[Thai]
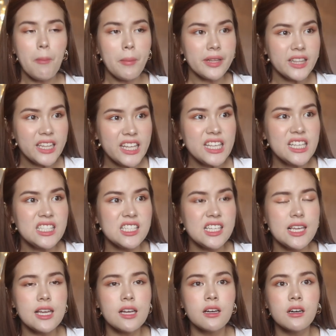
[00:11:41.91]
มันดีจ
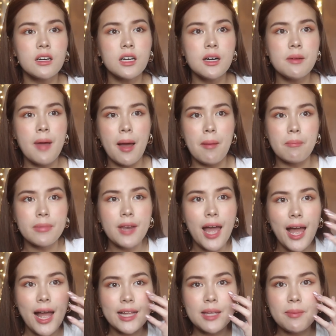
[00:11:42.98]
ริงคือแบบหน้า